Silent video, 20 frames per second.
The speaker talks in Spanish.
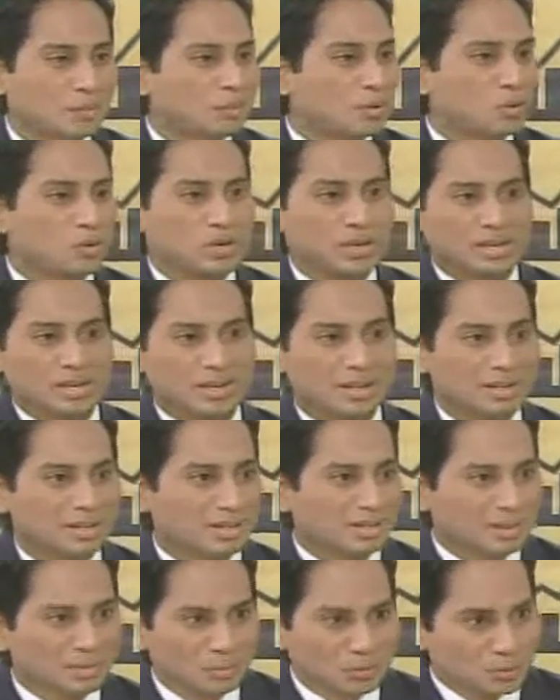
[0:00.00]
pero quiere,
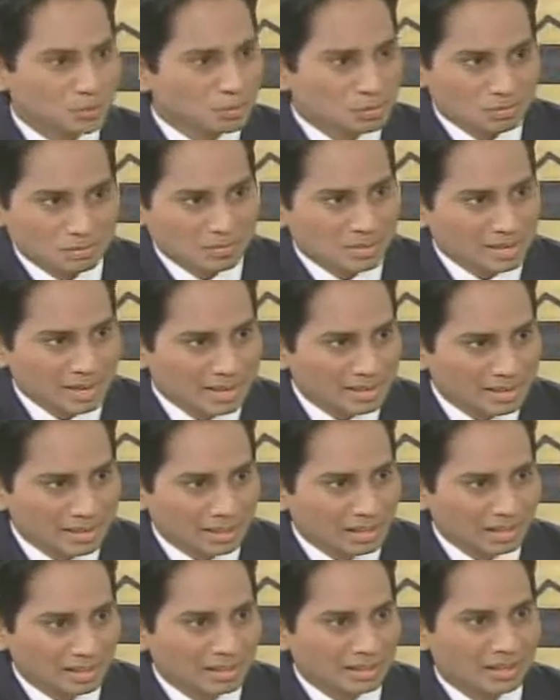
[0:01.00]
digamos, que
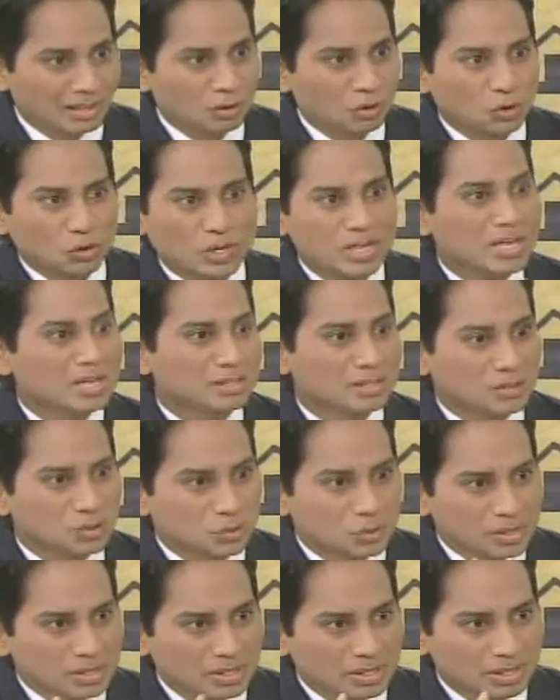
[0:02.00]
alguien lo oriente
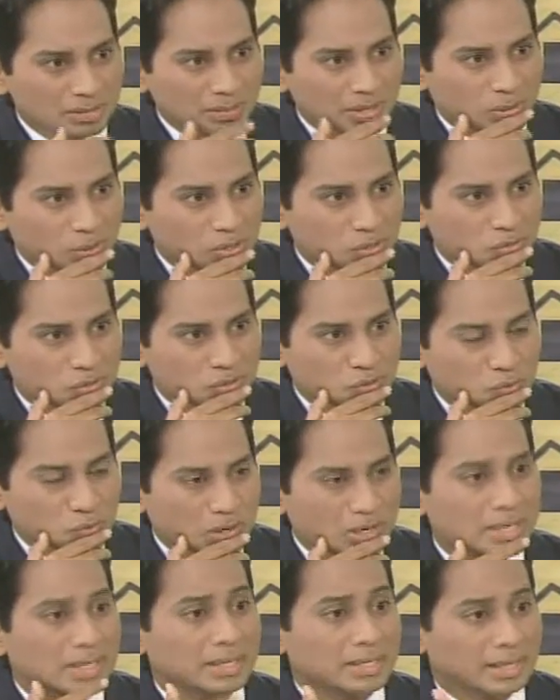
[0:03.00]
sobre este tema de educación
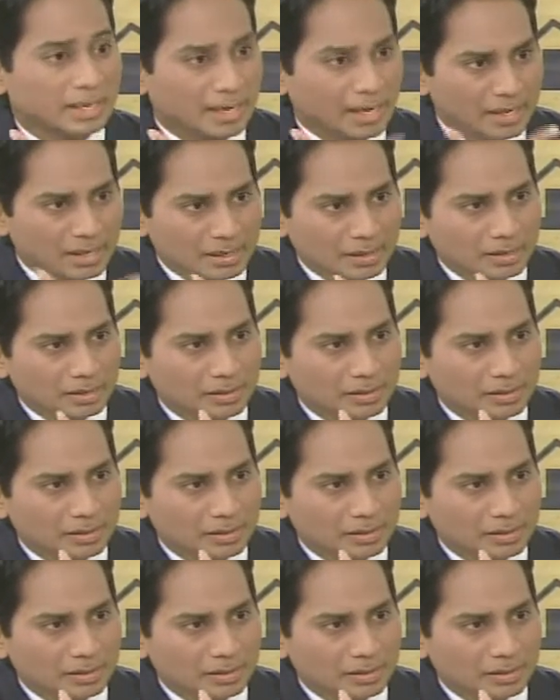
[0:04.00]
sexual. No hay una